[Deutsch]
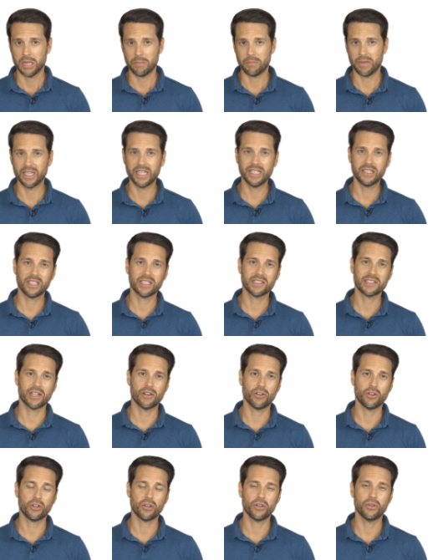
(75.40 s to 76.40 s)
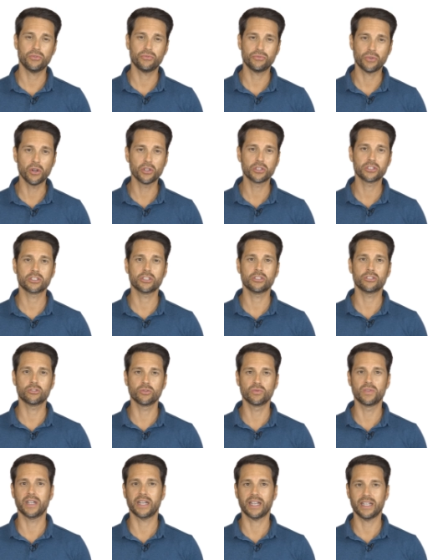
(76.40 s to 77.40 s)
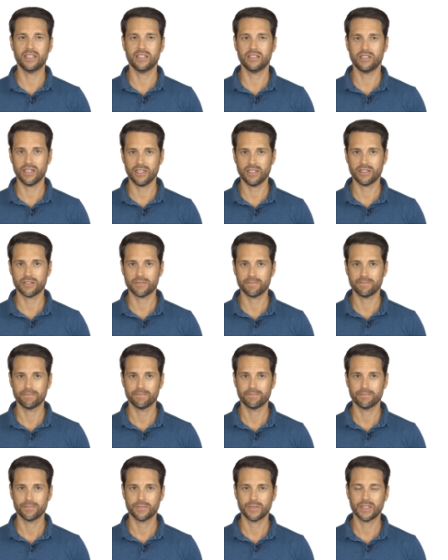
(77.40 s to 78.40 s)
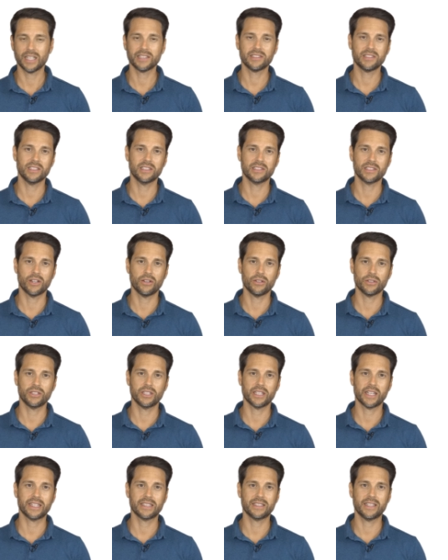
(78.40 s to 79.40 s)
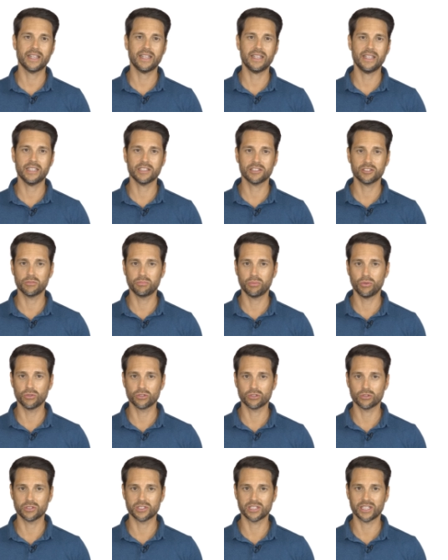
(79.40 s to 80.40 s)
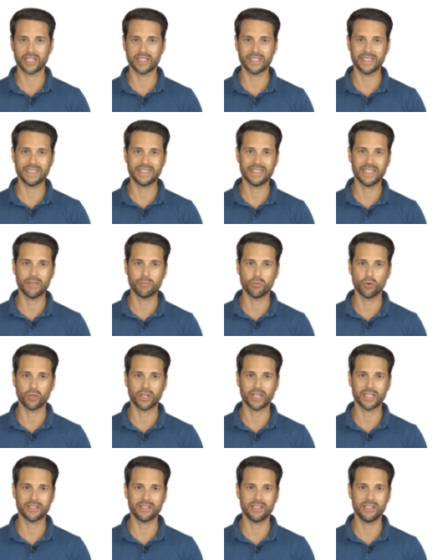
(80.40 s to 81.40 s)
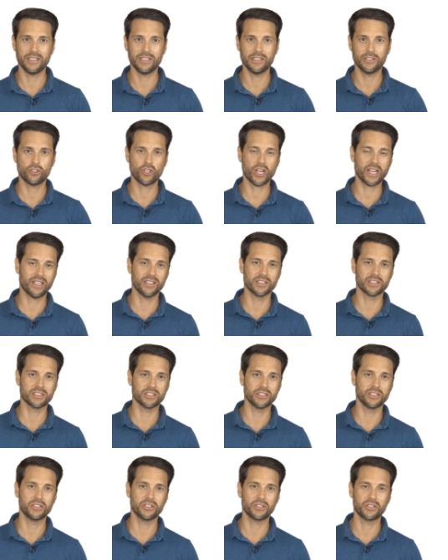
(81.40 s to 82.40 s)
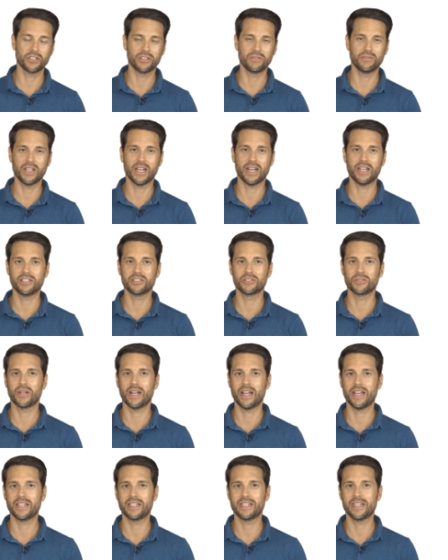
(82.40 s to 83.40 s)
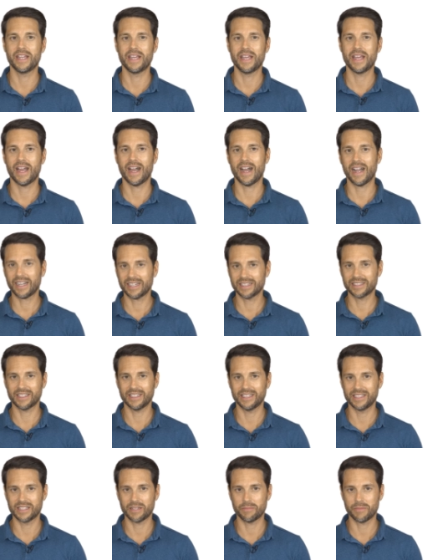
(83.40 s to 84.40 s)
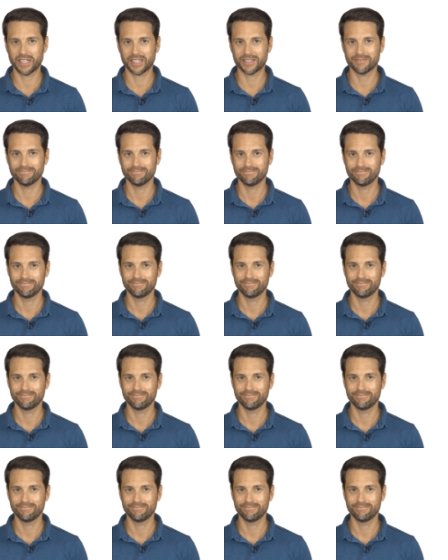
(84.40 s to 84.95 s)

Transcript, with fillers: Man nennt das auch Volkssouveränität. Das ist auch direkt der erste Punkt unserer Demokratie-Checkliste, können wir also einen Haken dahinter machen.